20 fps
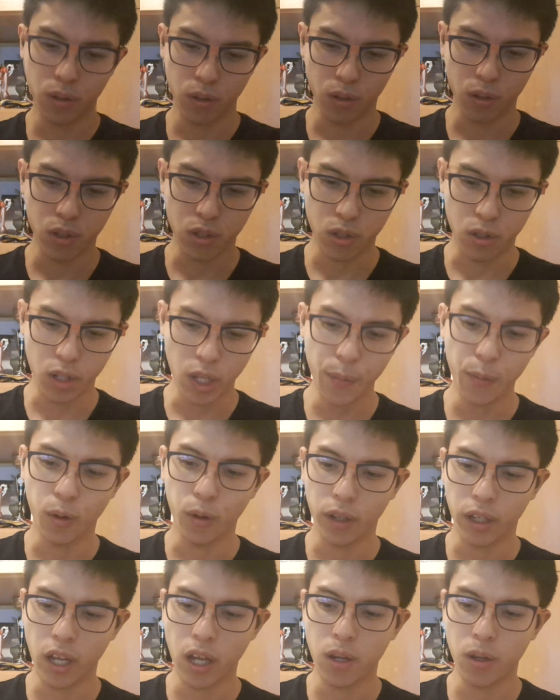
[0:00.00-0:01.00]
リュースに
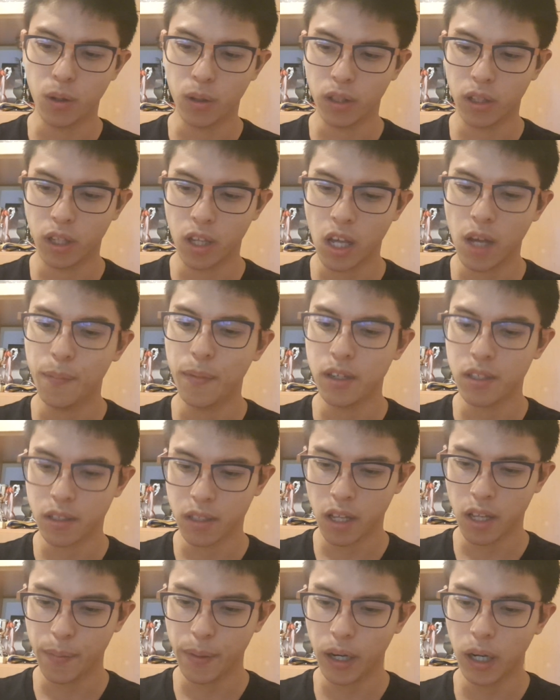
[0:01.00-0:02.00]
も言える、言えます
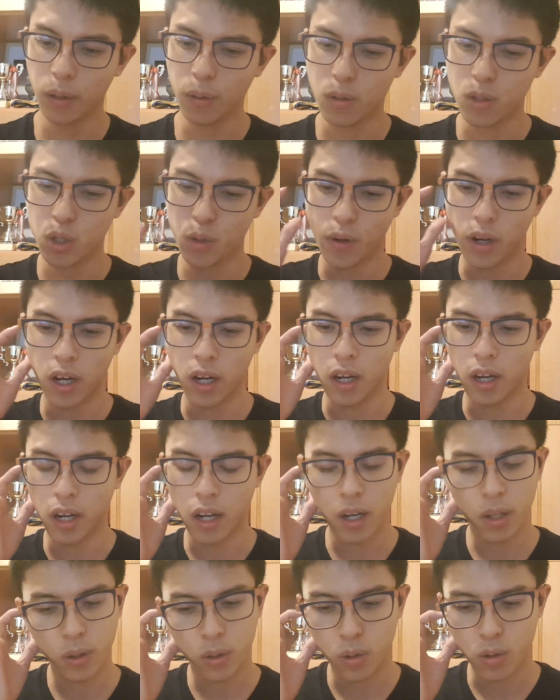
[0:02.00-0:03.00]
ね。まあ、彼女は、
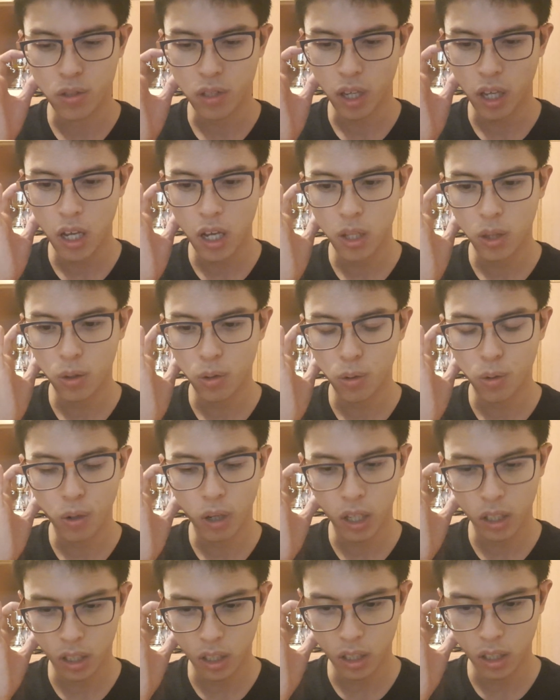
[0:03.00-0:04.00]
あと
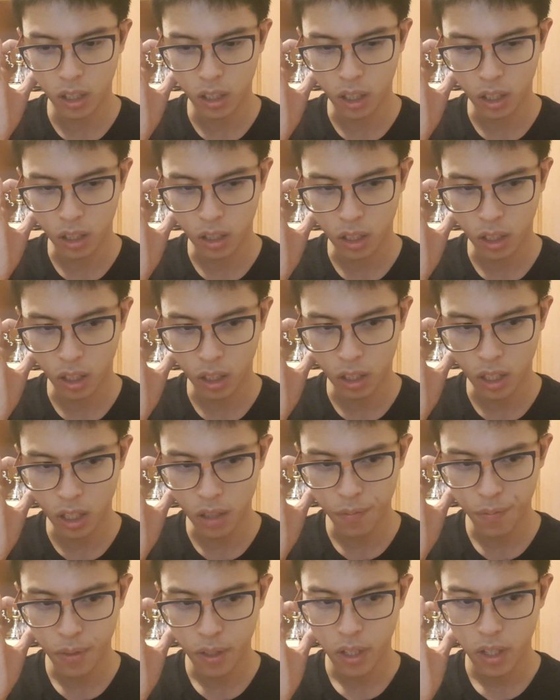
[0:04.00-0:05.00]
スケートカナダだったか
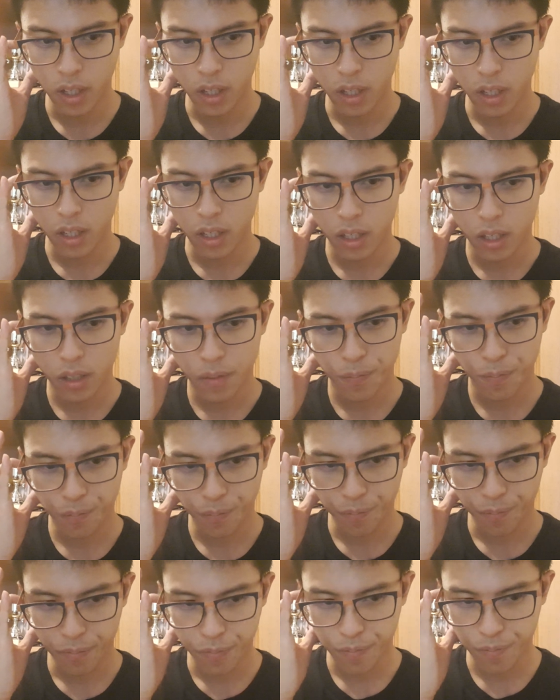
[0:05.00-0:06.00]
な。
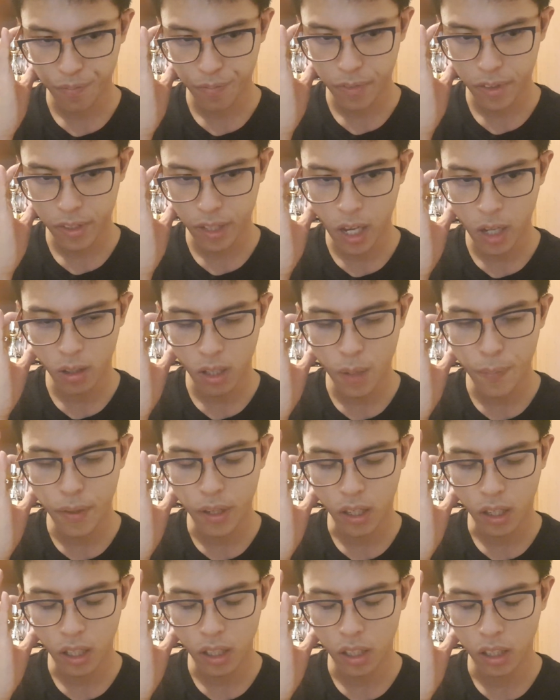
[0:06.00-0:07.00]
スケーター
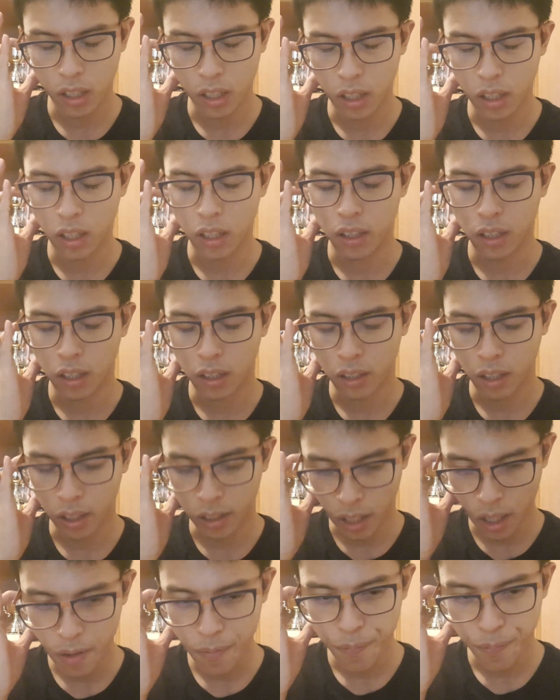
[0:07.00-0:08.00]
名カナダだっただったか
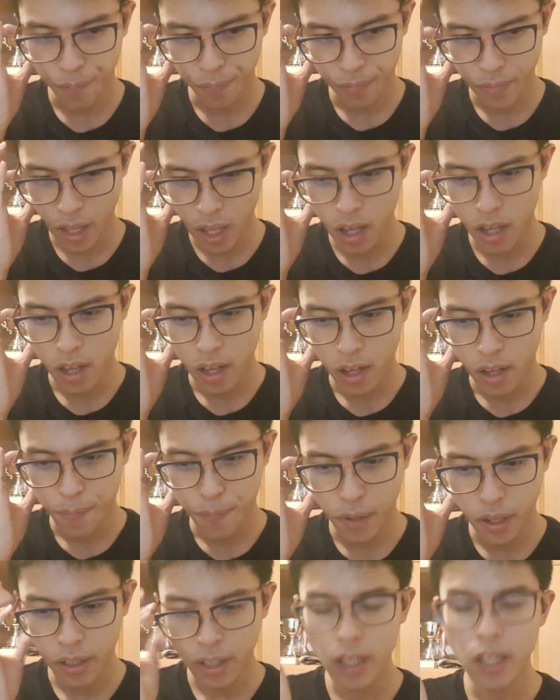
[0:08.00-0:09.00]
な。で、
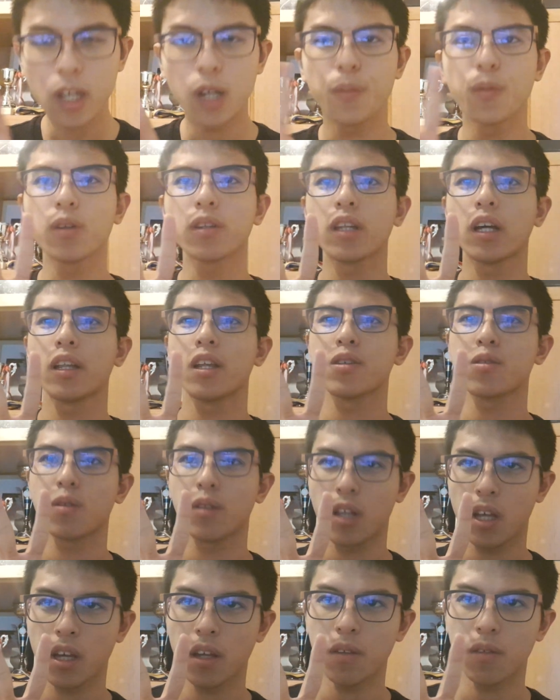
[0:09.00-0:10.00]
まあ、2位を持ったんですよ
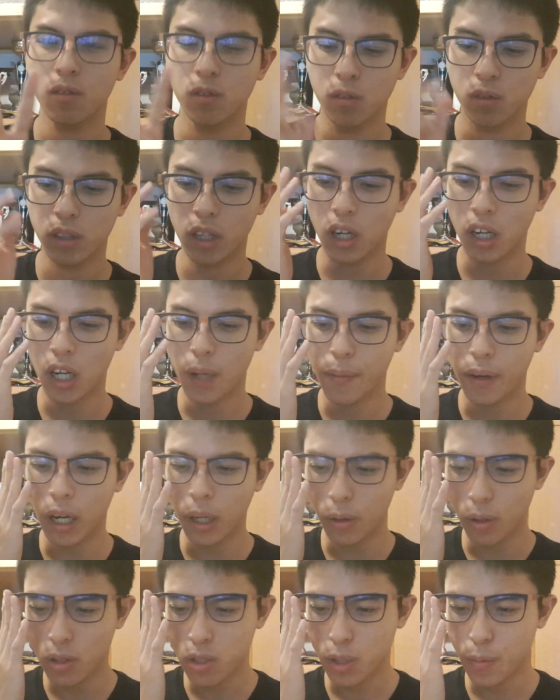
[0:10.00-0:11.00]
ね。うん、だから、まあ、
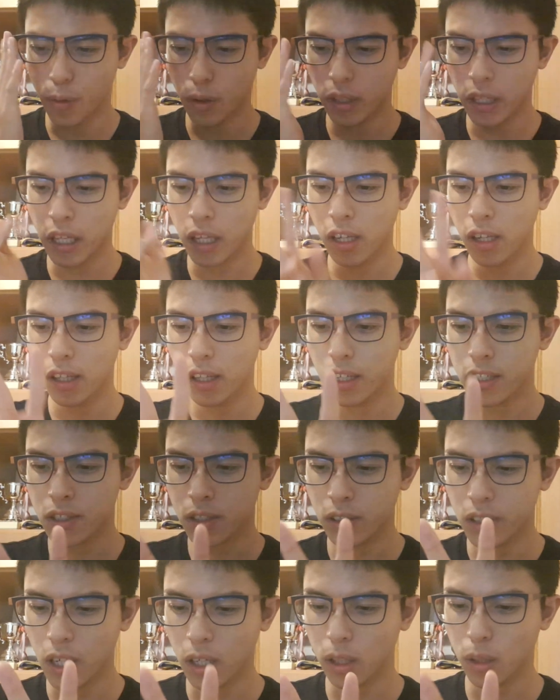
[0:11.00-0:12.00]
彼女も2
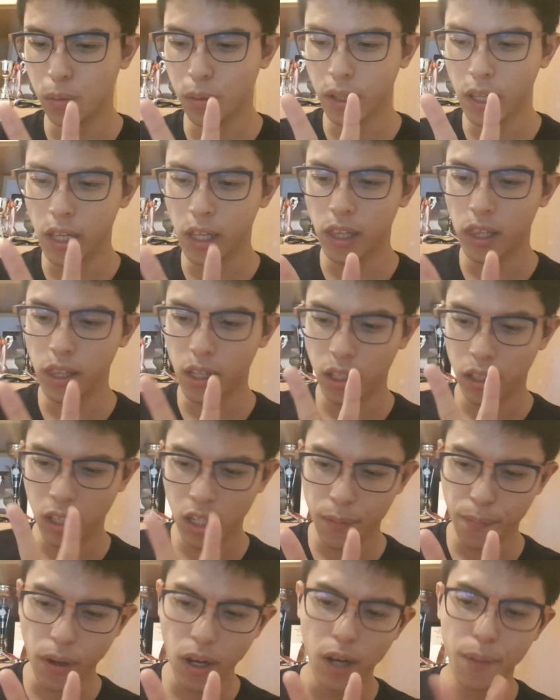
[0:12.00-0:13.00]
少なくとも2位以内にな
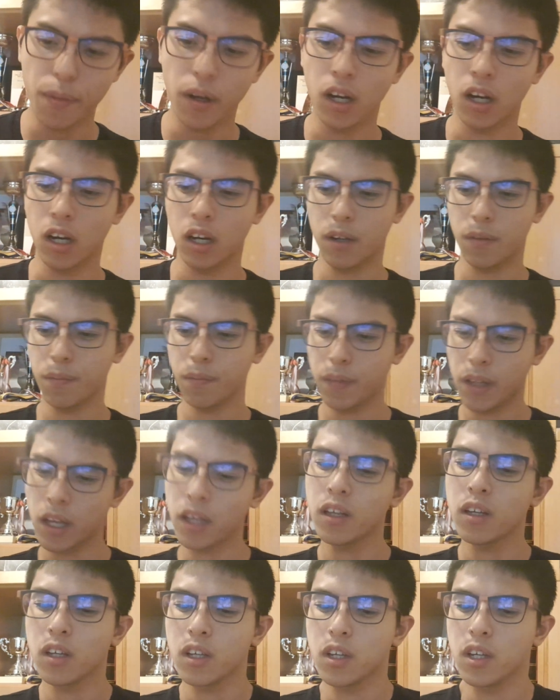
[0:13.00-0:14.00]
れば、まあ
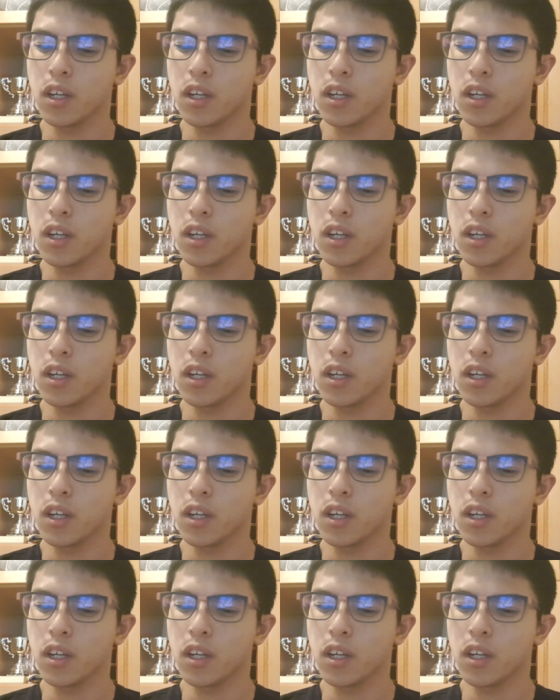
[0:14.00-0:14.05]
ね、